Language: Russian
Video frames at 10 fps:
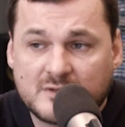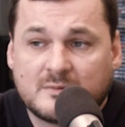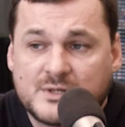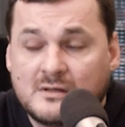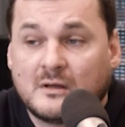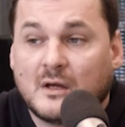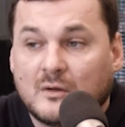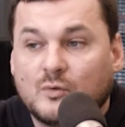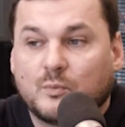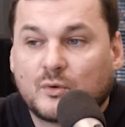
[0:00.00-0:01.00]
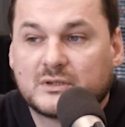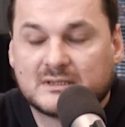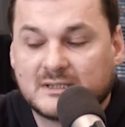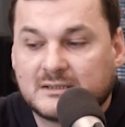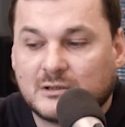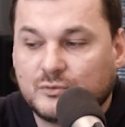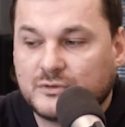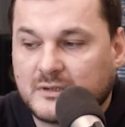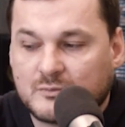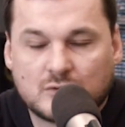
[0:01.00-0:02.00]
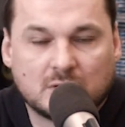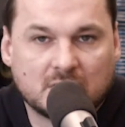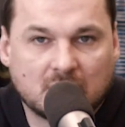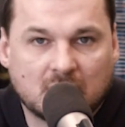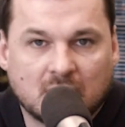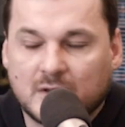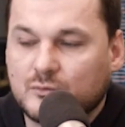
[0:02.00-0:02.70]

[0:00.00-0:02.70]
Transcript: И вообще, ну, просто, знаете, люди там чуть ли не на,